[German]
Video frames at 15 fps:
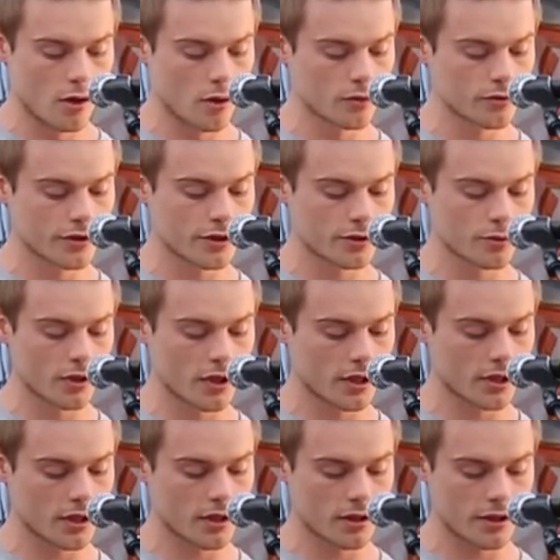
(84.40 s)
und dadurch
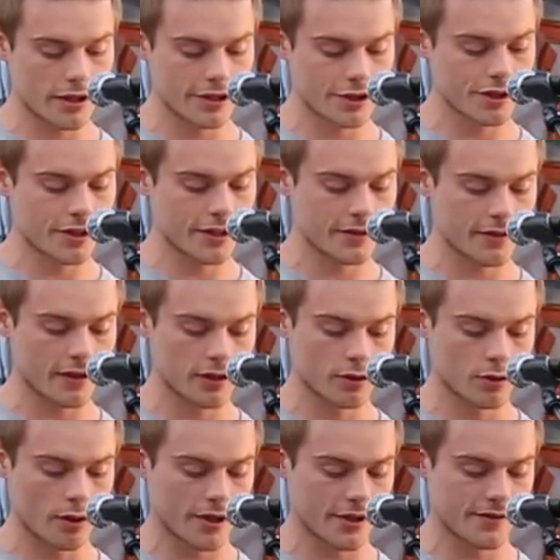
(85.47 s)
entsteht ein
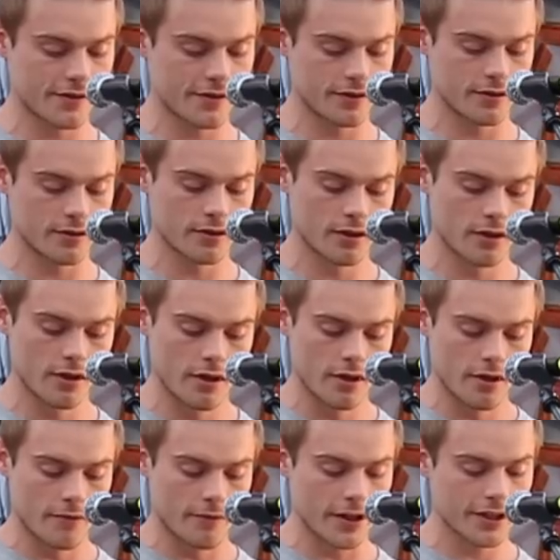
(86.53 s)
neuer Sinn,
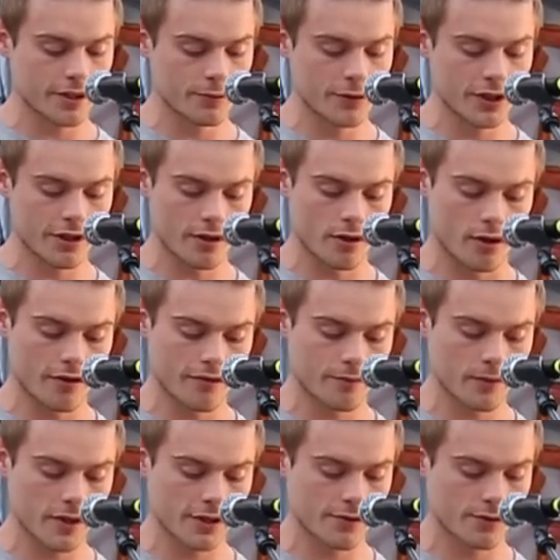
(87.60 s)
welcher mir
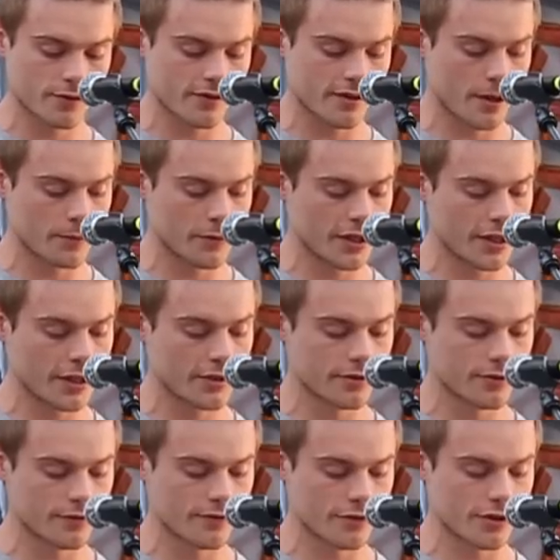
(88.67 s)
geholfen hat, Zusammenhänge
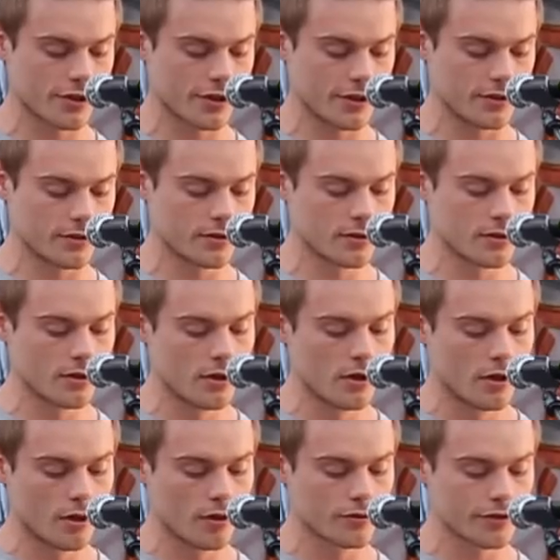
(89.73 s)
zu verstehen
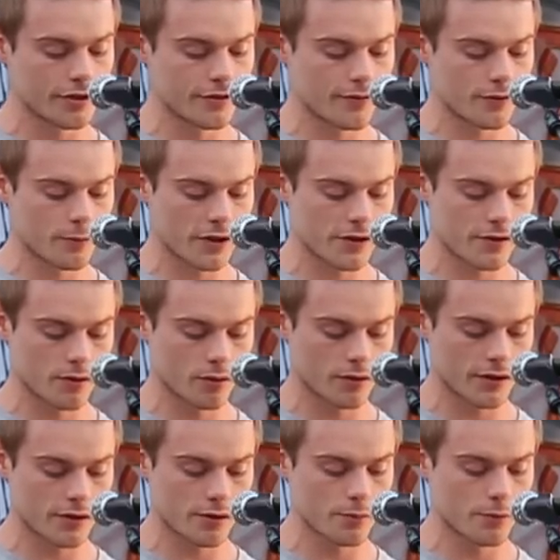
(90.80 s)
und
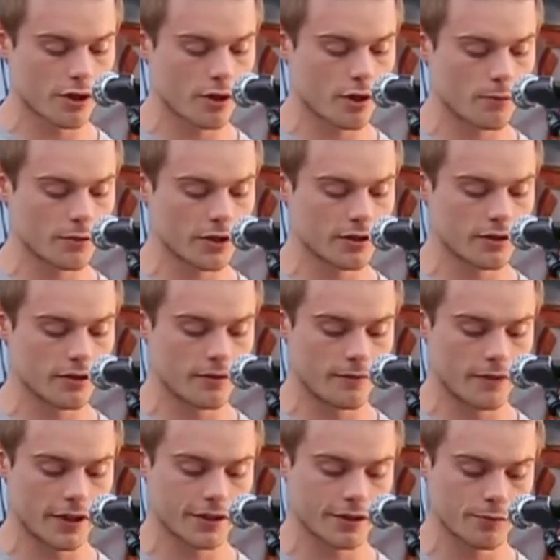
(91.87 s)
Informationen zu bekommen,
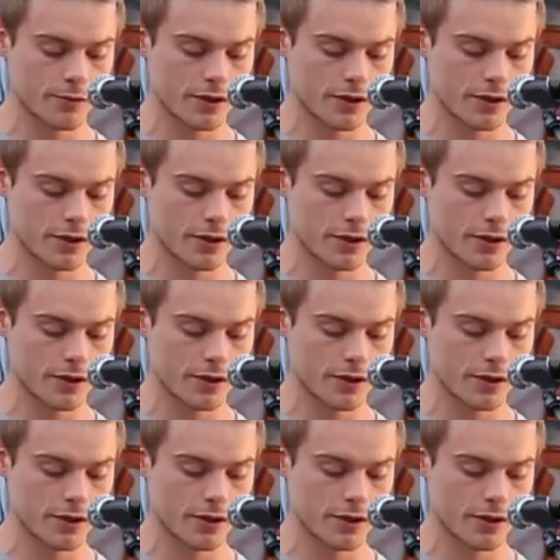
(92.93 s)
welche